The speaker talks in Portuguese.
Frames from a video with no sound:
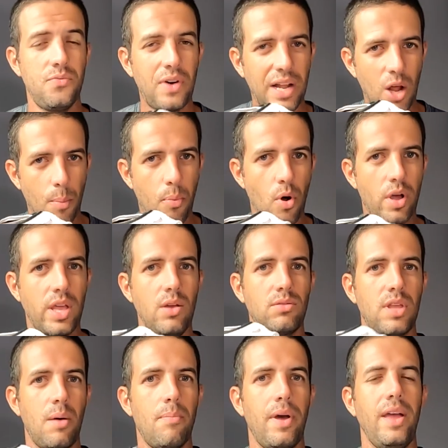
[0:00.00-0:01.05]
E falei um
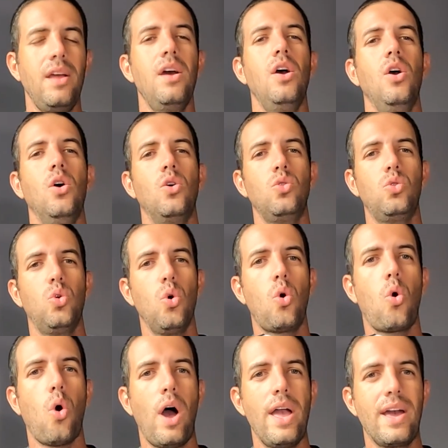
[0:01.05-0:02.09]
pouquinho também
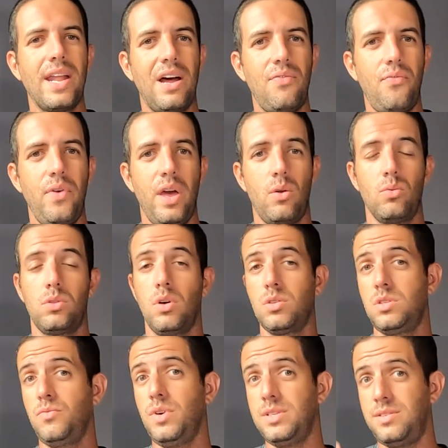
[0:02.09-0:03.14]
do Corre Grafeno.
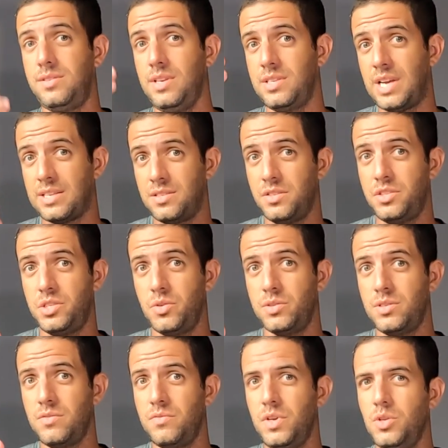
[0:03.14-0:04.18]
Então, se você já assistiu
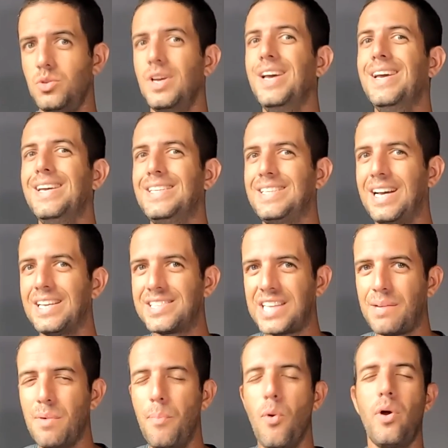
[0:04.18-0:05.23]
esse vídeo, já
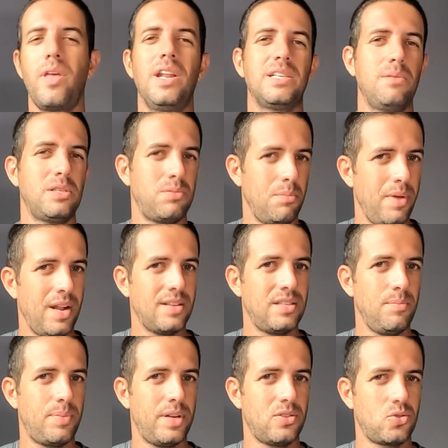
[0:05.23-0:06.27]
sabe um pouquinho das minhas
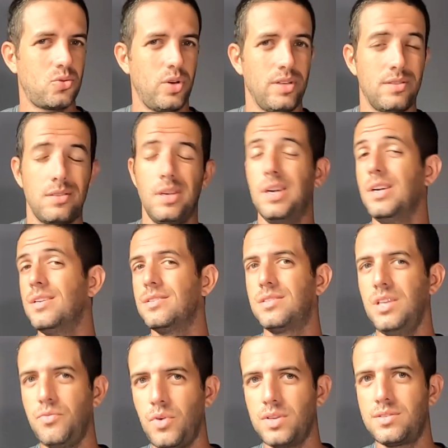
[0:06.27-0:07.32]
primeiras impressões.
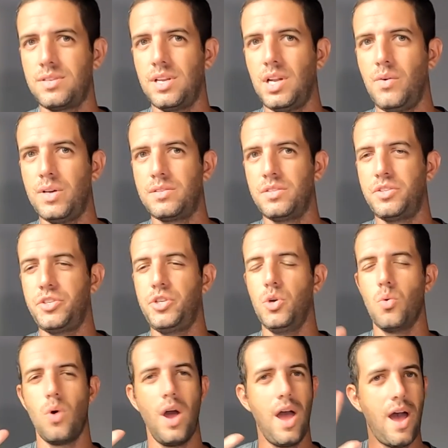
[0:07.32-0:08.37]
Se você não
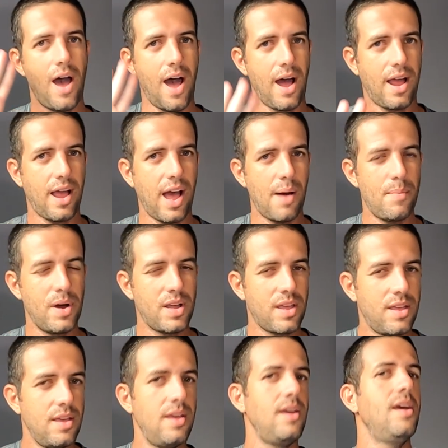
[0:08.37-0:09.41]
assistiu, acaba
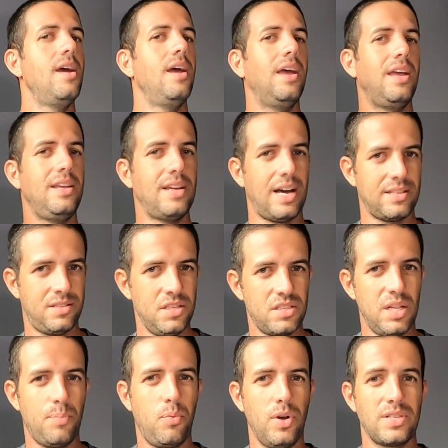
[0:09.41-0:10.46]
aqui e
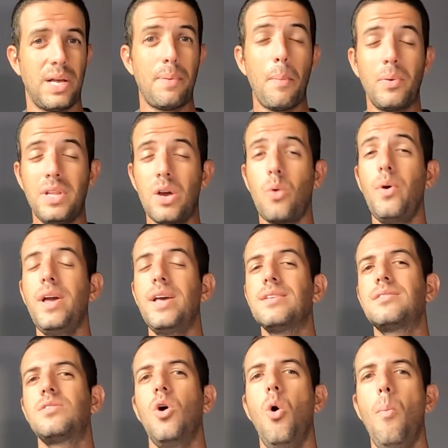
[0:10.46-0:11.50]
assiste depois lá para poder
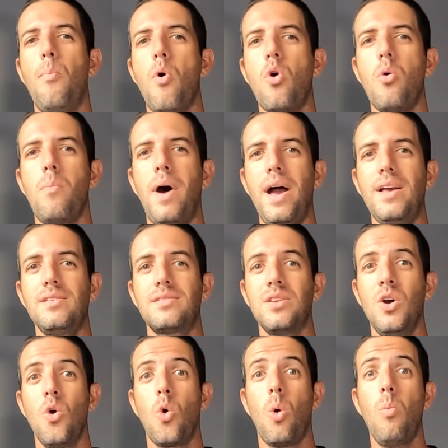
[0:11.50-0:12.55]
conhecer um pouco
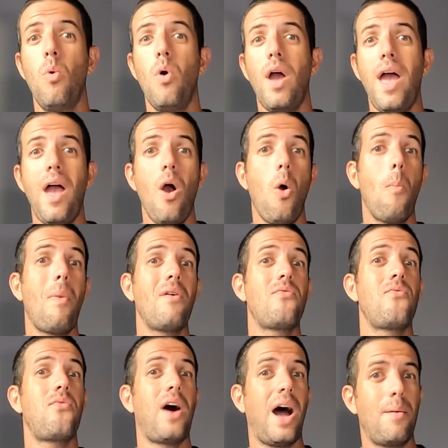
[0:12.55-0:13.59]
mais como é uma
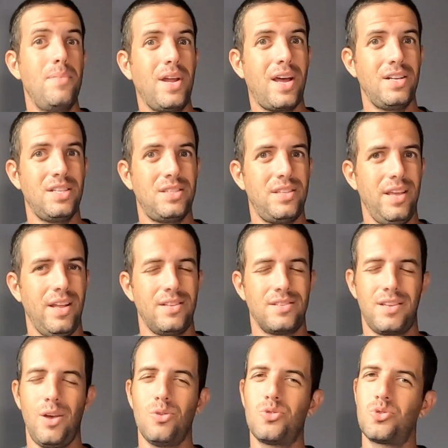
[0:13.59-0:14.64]
fábrica de
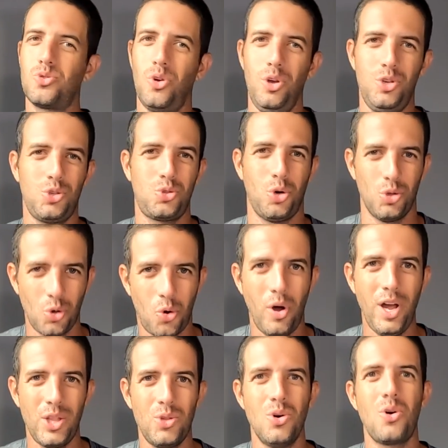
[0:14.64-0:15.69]
tênis, que é o sonho de todo
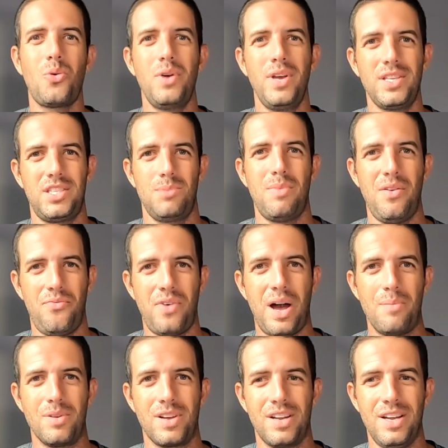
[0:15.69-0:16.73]
corredor conhecer uma
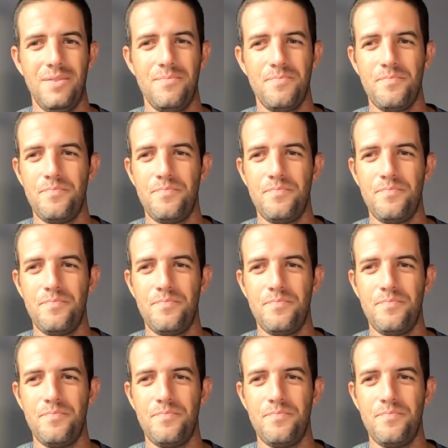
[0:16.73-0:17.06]
fábrica, né?